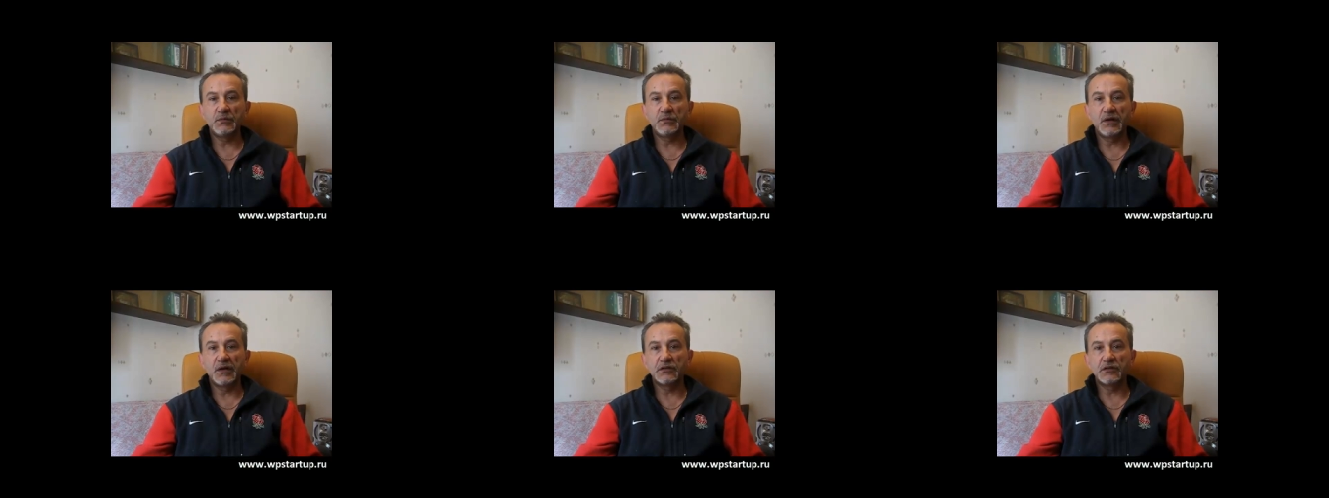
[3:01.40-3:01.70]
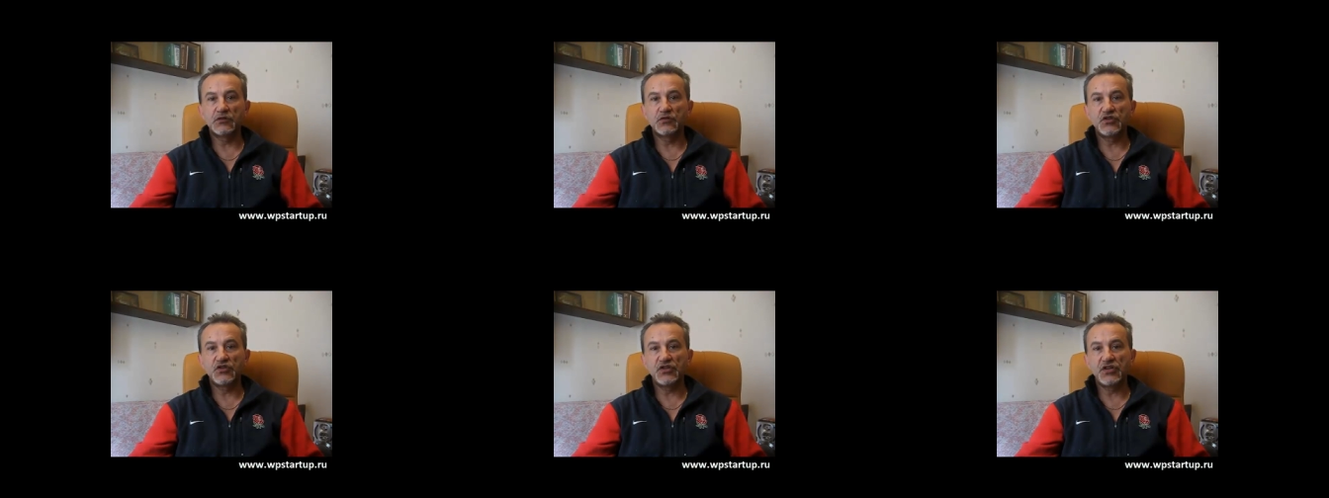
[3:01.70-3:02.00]
для
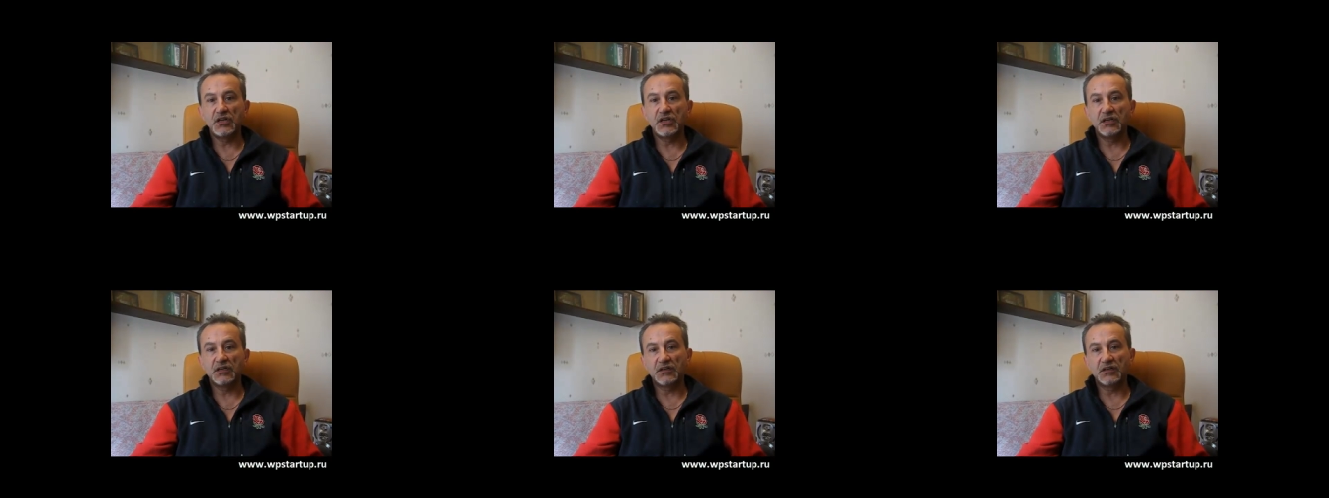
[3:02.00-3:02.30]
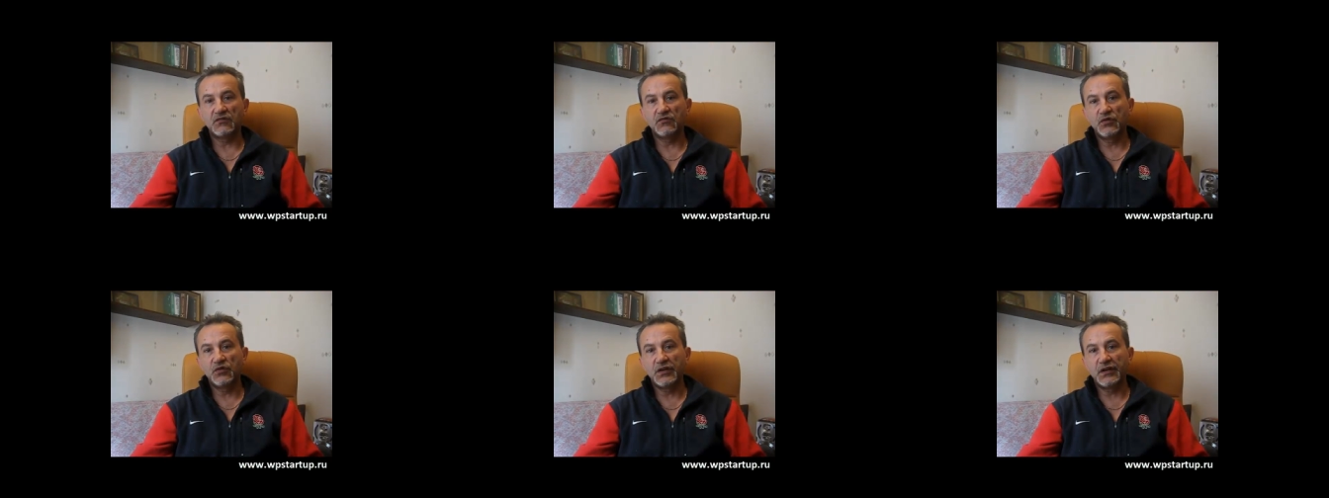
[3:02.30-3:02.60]
изучения
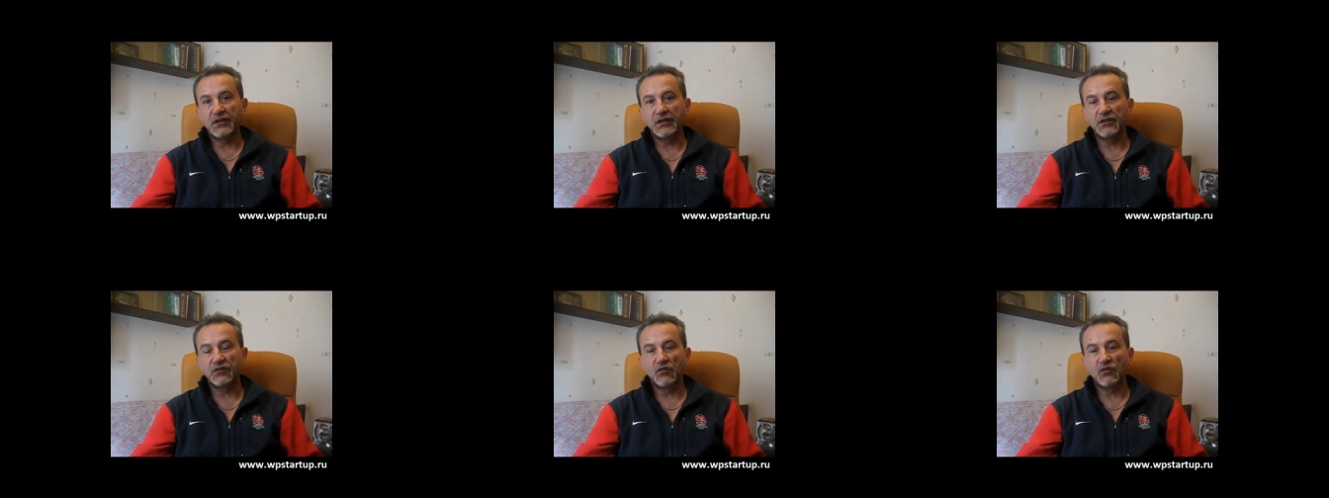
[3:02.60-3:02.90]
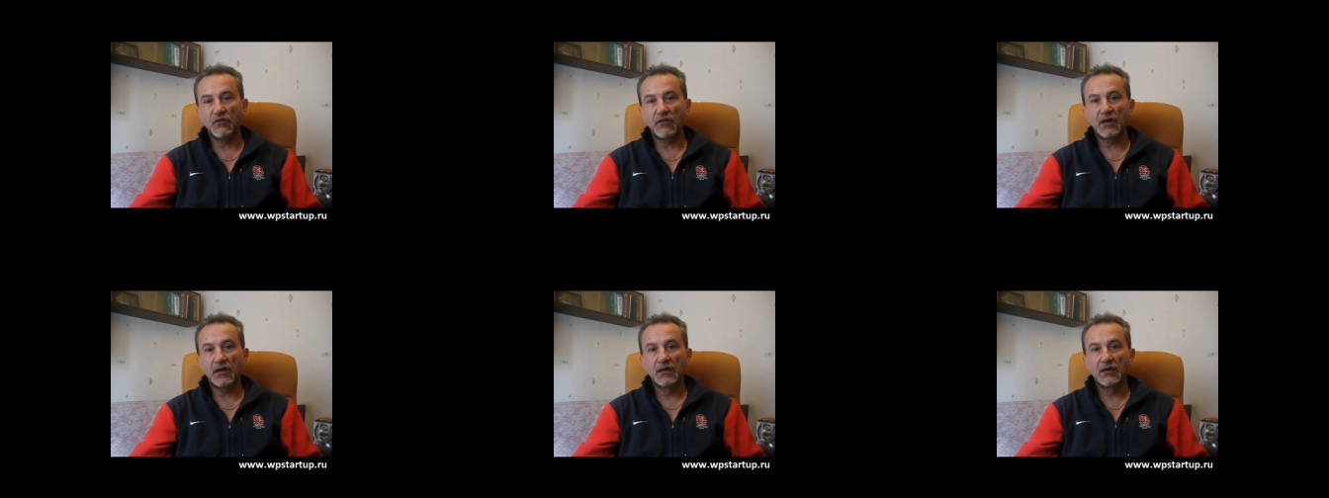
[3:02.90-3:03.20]
того или
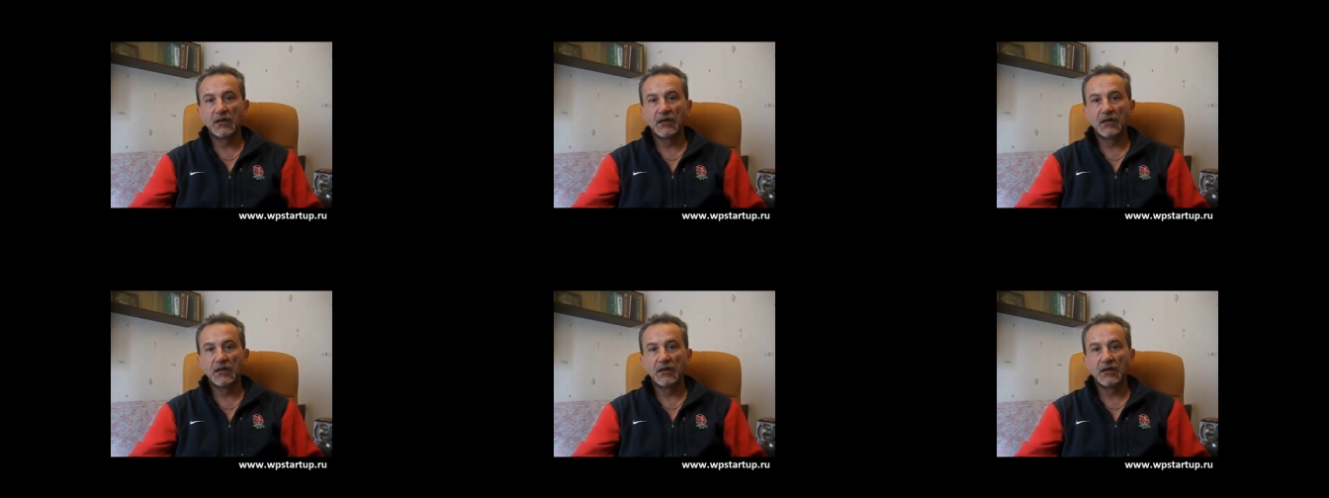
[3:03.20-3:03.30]
иного